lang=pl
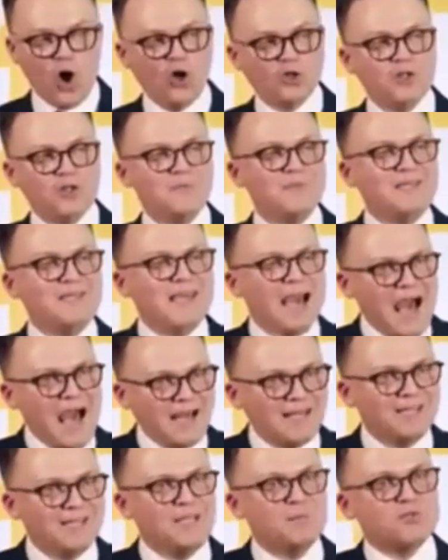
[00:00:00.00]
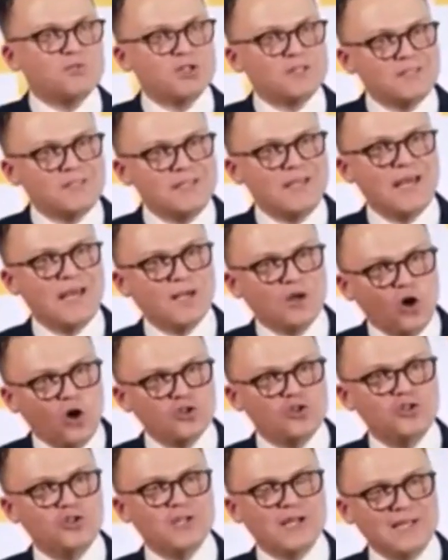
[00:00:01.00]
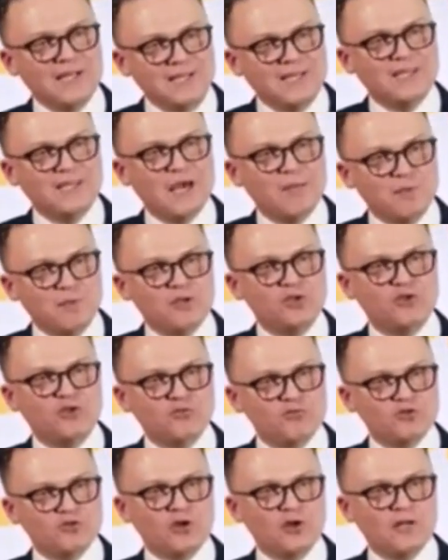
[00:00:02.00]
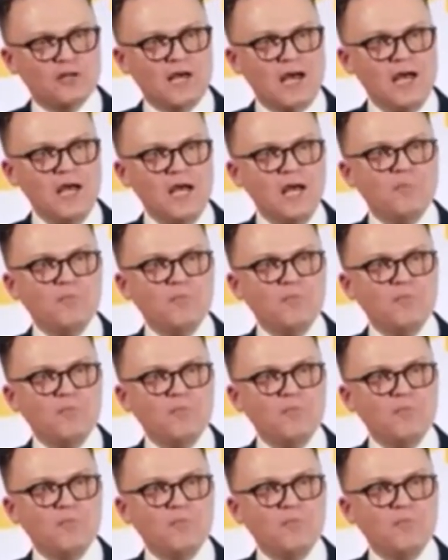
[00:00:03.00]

o tym, jak i przez ile godzin religia będzie uczona,